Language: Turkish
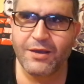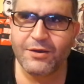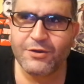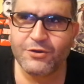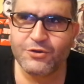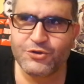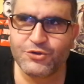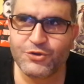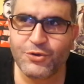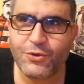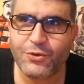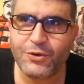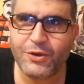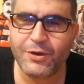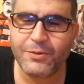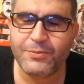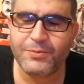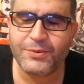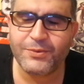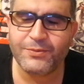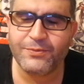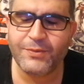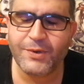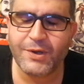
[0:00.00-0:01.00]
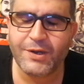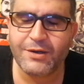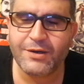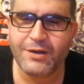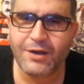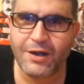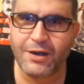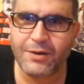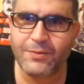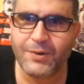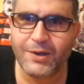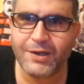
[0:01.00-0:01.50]
Çok yapım var.
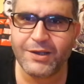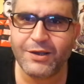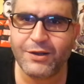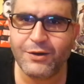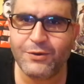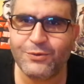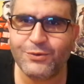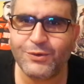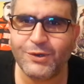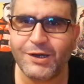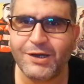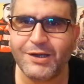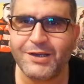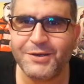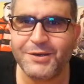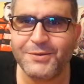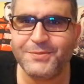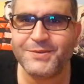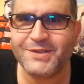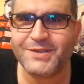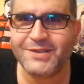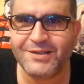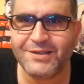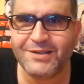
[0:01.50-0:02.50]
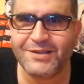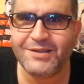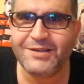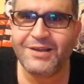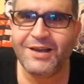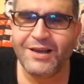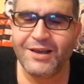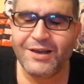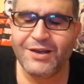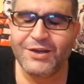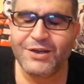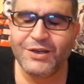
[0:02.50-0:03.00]
Galiba genel olarak hepsini
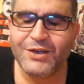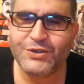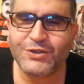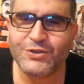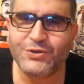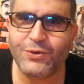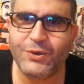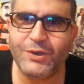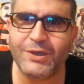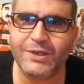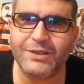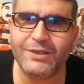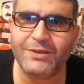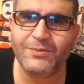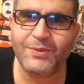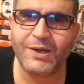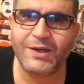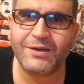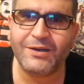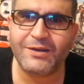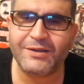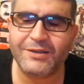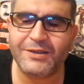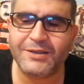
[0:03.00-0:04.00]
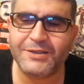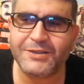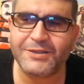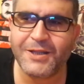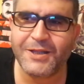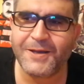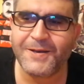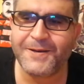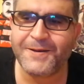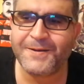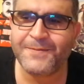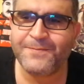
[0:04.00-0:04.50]
söyledim
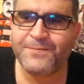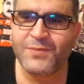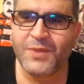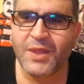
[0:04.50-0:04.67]
arkadaşlar.